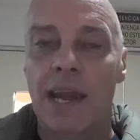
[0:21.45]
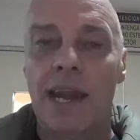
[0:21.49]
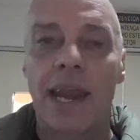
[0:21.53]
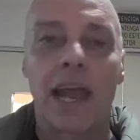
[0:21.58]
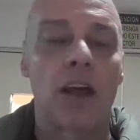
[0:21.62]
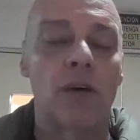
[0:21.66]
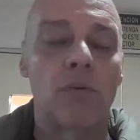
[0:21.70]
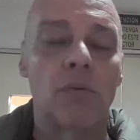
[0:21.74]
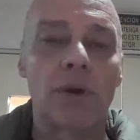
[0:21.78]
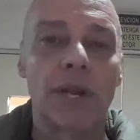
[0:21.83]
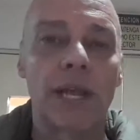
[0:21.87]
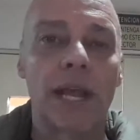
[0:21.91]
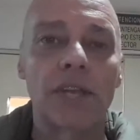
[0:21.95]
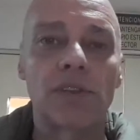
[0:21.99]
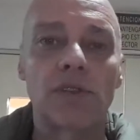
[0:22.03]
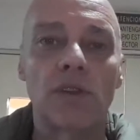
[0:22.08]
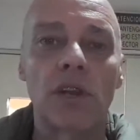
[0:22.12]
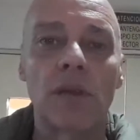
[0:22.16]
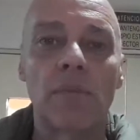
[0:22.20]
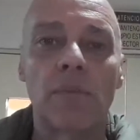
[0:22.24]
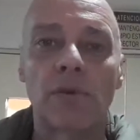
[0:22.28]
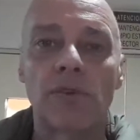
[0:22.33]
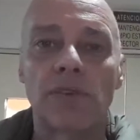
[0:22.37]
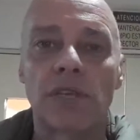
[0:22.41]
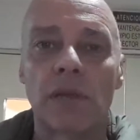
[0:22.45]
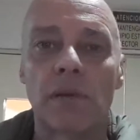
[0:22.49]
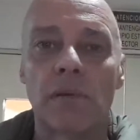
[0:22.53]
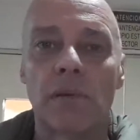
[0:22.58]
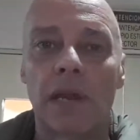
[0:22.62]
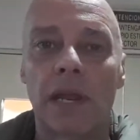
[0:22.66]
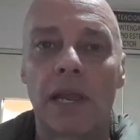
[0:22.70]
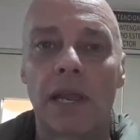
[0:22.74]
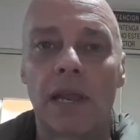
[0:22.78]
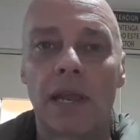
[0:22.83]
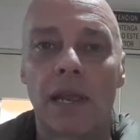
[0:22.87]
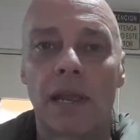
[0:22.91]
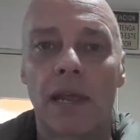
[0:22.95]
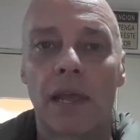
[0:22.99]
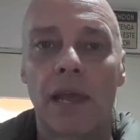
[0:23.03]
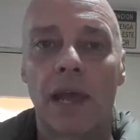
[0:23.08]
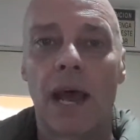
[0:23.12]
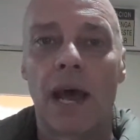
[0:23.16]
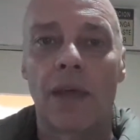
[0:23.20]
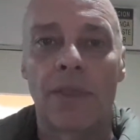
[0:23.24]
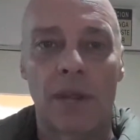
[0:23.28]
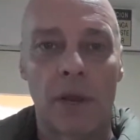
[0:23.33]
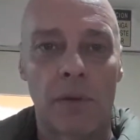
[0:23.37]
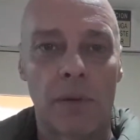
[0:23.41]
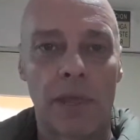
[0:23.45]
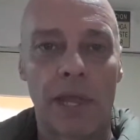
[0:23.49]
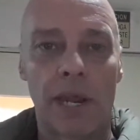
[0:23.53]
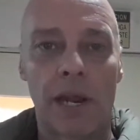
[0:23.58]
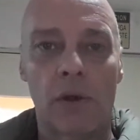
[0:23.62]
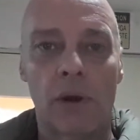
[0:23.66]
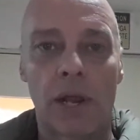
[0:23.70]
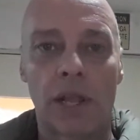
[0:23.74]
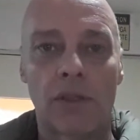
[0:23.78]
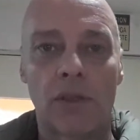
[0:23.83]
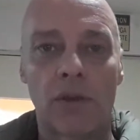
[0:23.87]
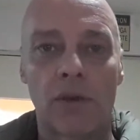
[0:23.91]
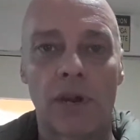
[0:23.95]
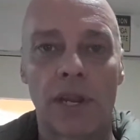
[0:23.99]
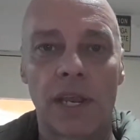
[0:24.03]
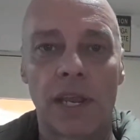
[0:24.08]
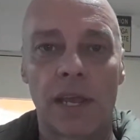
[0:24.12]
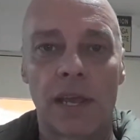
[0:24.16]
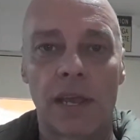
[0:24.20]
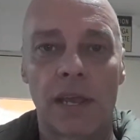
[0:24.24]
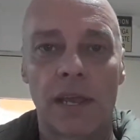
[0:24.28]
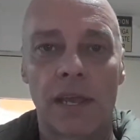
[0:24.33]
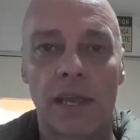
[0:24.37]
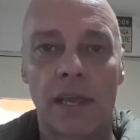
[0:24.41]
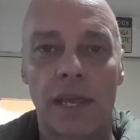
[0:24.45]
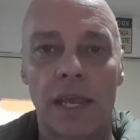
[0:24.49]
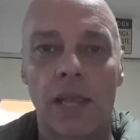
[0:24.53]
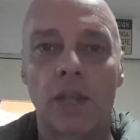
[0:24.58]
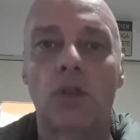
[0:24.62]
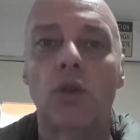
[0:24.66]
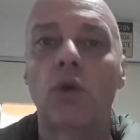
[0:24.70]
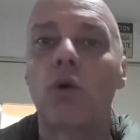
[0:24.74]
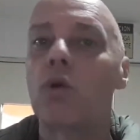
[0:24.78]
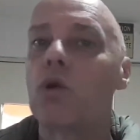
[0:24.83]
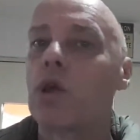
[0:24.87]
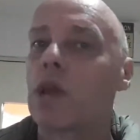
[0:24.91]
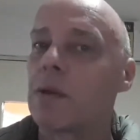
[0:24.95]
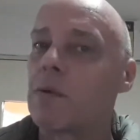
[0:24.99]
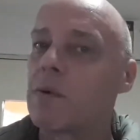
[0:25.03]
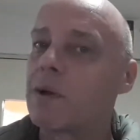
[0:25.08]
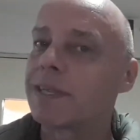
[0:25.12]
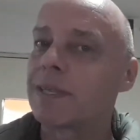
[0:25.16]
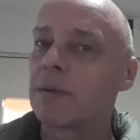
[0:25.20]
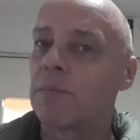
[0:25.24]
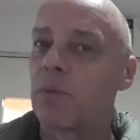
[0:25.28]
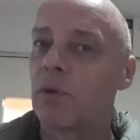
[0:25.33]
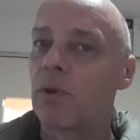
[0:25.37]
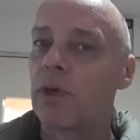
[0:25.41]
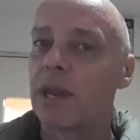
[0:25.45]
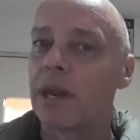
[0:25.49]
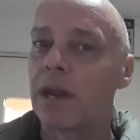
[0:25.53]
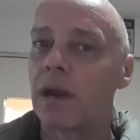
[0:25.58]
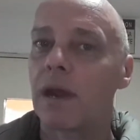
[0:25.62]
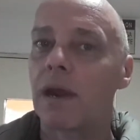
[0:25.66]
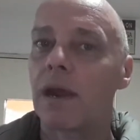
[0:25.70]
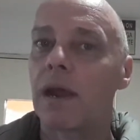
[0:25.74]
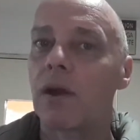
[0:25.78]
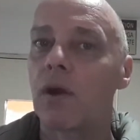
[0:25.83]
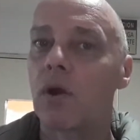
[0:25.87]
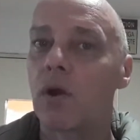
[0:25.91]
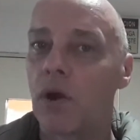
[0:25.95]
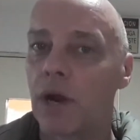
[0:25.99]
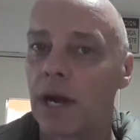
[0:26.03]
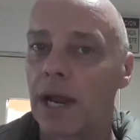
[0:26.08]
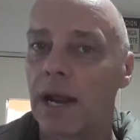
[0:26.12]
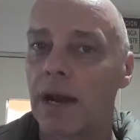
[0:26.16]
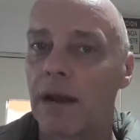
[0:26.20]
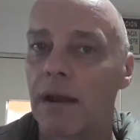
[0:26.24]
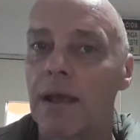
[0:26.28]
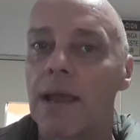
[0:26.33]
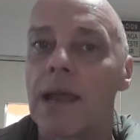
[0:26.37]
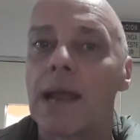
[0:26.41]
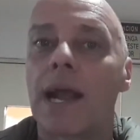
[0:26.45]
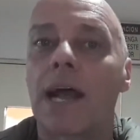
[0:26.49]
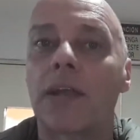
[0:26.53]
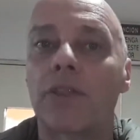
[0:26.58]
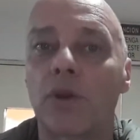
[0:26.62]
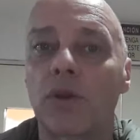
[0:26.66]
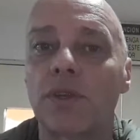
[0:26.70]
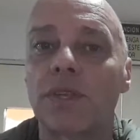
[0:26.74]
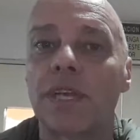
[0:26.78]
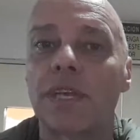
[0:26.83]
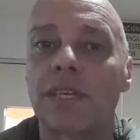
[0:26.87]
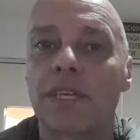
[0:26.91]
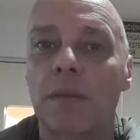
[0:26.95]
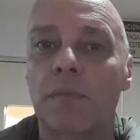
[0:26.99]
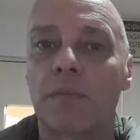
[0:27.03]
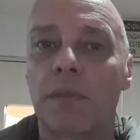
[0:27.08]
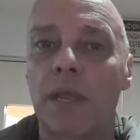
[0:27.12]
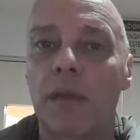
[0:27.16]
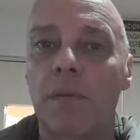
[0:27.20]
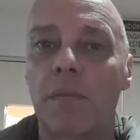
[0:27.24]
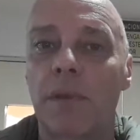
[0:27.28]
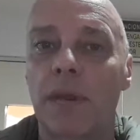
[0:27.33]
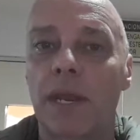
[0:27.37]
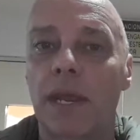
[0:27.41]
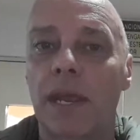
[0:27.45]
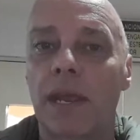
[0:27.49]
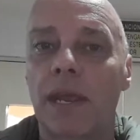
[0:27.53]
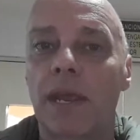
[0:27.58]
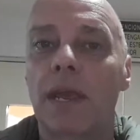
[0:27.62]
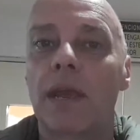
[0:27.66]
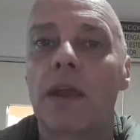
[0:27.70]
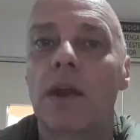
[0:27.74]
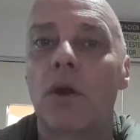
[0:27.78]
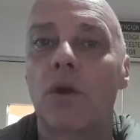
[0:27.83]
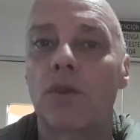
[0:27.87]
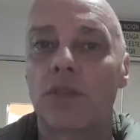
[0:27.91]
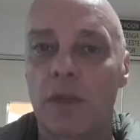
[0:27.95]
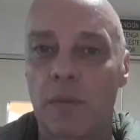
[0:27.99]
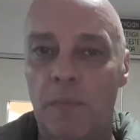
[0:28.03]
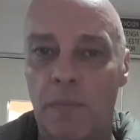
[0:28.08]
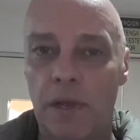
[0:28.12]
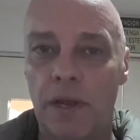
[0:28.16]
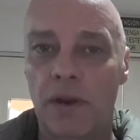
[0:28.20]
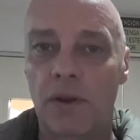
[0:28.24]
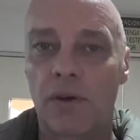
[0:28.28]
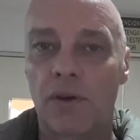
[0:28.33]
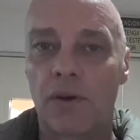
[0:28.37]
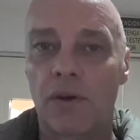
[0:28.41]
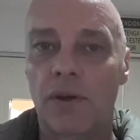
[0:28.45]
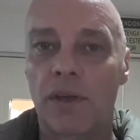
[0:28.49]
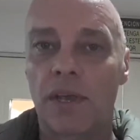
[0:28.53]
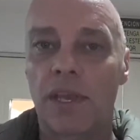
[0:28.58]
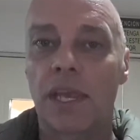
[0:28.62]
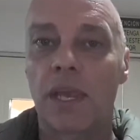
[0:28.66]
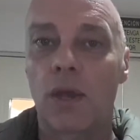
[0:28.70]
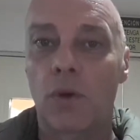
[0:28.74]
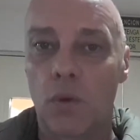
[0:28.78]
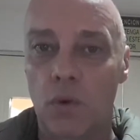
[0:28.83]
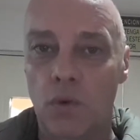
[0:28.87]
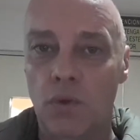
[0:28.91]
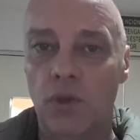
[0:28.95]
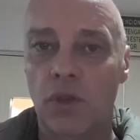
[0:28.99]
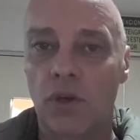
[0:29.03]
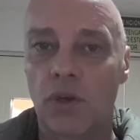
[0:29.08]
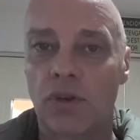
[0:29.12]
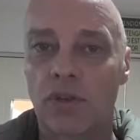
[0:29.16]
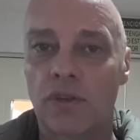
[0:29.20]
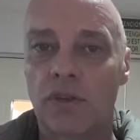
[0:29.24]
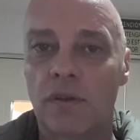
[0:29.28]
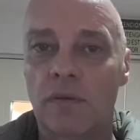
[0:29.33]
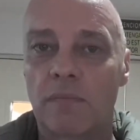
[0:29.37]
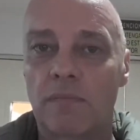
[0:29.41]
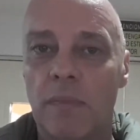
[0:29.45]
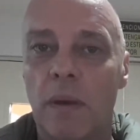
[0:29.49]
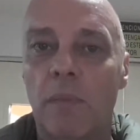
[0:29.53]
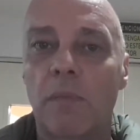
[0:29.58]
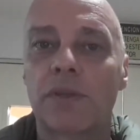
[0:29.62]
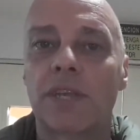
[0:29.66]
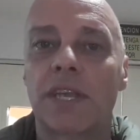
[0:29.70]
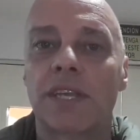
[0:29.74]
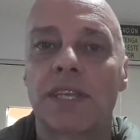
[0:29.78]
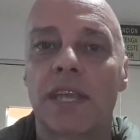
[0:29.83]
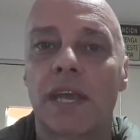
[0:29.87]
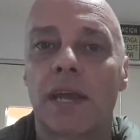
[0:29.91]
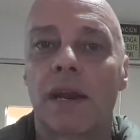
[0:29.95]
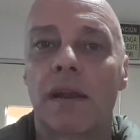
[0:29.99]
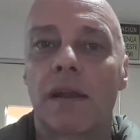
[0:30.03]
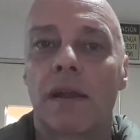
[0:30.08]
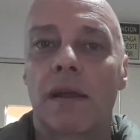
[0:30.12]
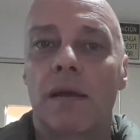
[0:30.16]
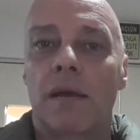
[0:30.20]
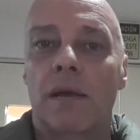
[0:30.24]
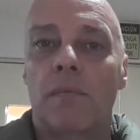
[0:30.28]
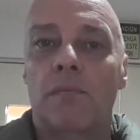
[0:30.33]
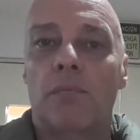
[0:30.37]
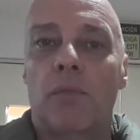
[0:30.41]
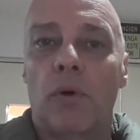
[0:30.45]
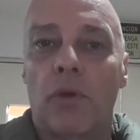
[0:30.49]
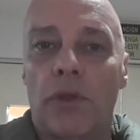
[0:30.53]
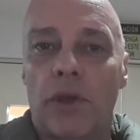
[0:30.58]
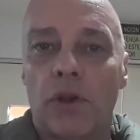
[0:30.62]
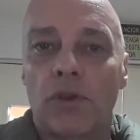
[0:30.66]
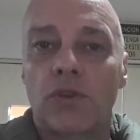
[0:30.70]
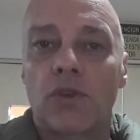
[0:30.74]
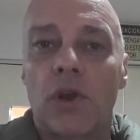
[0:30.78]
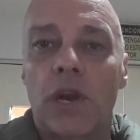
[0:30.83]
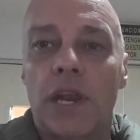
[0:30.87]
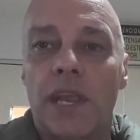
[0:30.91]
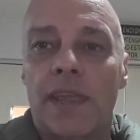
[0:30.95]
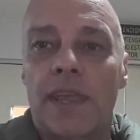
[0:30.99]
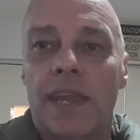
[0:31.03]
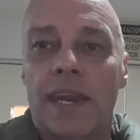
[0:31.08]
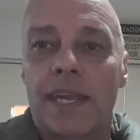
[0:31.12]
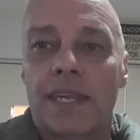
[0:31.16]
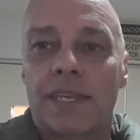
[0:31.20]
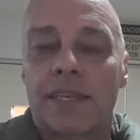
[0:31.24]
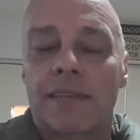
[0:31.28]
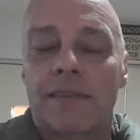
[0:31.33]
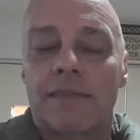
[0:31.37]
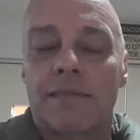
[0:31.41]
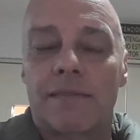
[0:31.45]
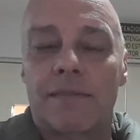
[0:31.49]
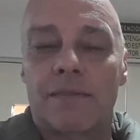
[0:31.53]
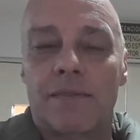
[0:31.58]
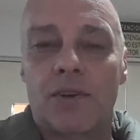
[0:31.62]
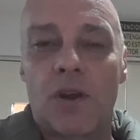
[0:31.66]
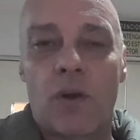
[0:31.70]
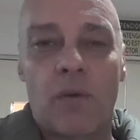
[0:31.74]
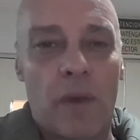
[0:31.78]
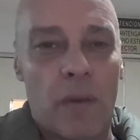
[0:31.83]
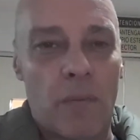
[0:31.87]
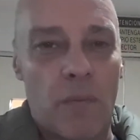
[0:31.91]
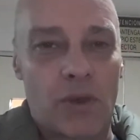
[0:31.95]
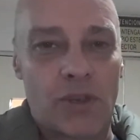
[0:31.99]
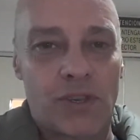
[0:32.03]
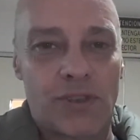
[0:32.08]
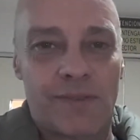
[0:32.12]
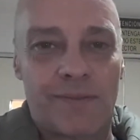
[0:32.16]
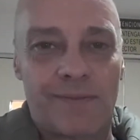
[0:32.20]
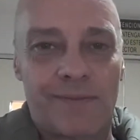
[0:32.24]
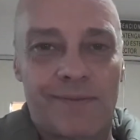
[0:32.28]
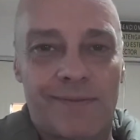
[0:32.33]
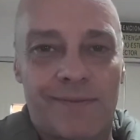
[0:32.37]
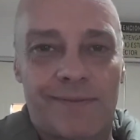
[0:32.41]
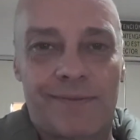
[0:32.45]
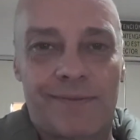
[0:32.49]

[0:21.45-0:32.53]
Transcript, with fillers: La comunicación es posible a través de la oratoria y todo lo que vas a poder lograr. 14 de septiembre, los espero y juntos vamos a ser poderosos líderes. Nos vemos.